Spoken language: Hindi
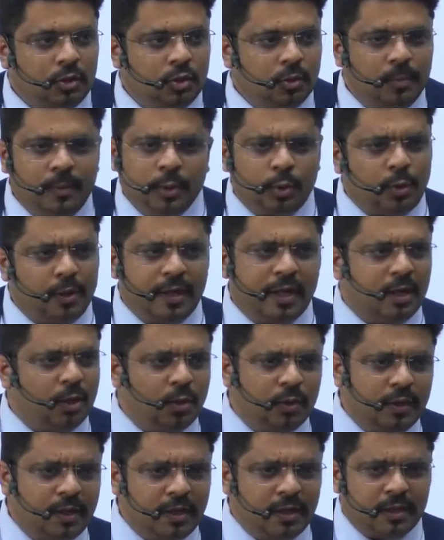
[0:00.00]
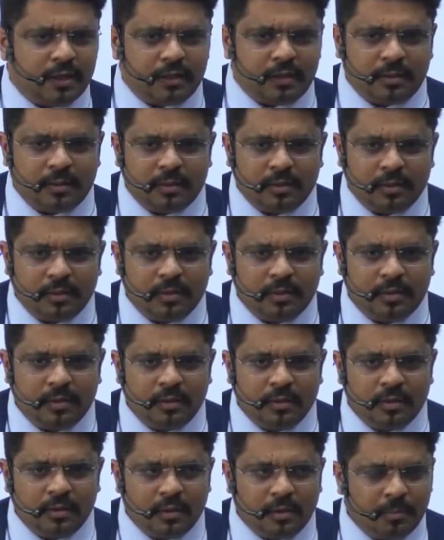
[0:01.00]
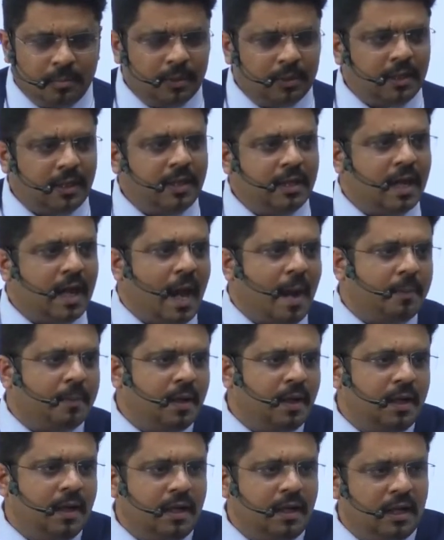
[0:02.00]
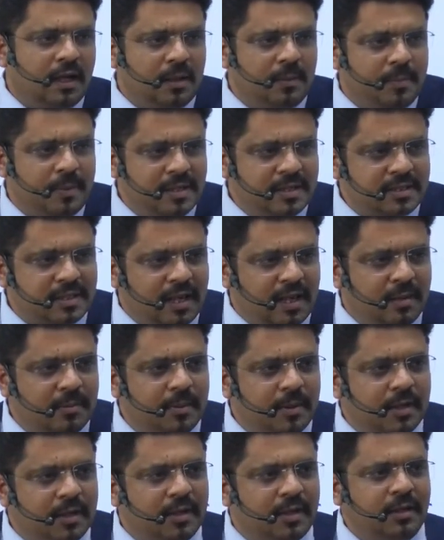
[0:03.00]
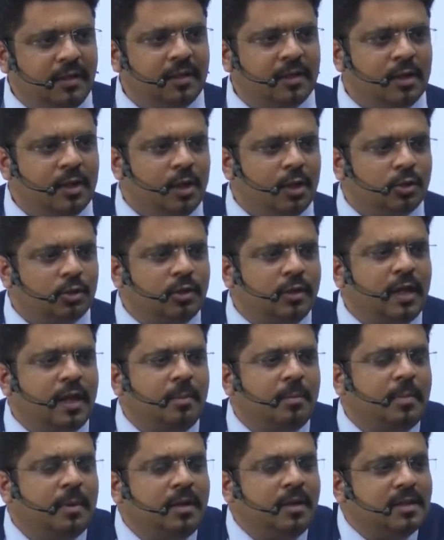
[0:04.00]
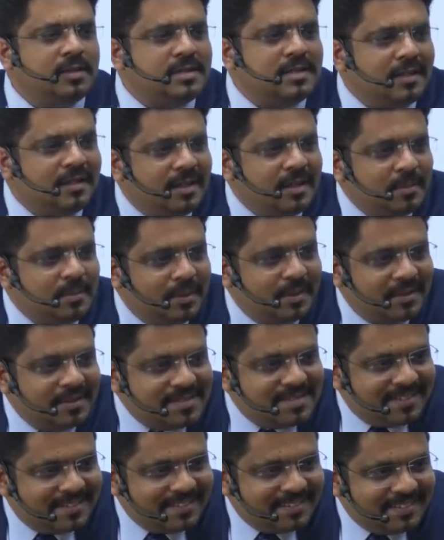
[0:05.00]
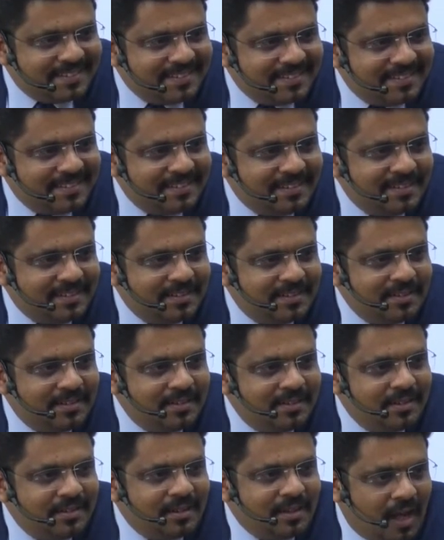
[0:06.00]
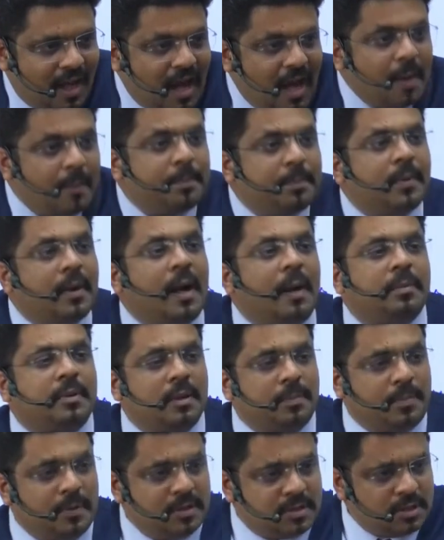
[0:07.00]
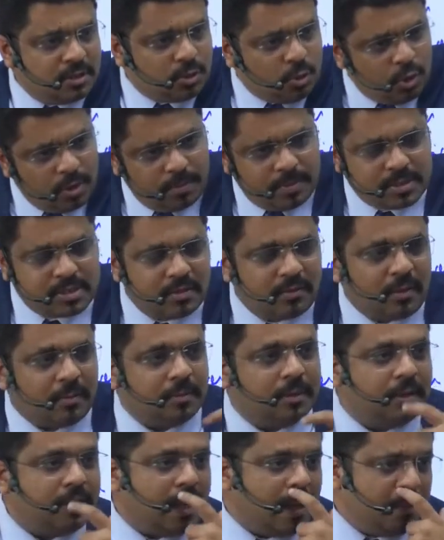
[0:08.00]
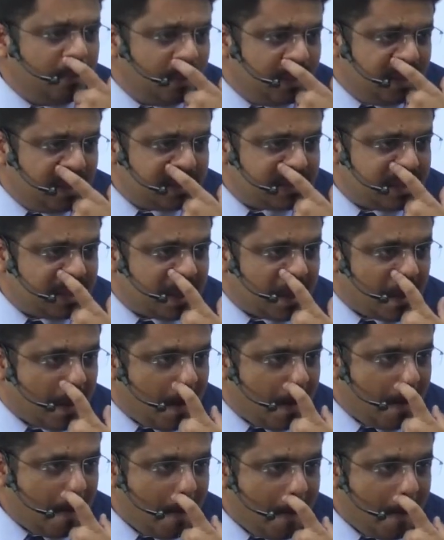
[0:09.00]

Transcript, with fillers: ह्यूमन कोई एलोन नहीं है बताइए आपका घर अगर बी साइड में है तो डैम बनना चाहिए कि नहीं बनना चाहिए आप आपके पीछे कोई भी जवाब दे डैम बनना चाहिए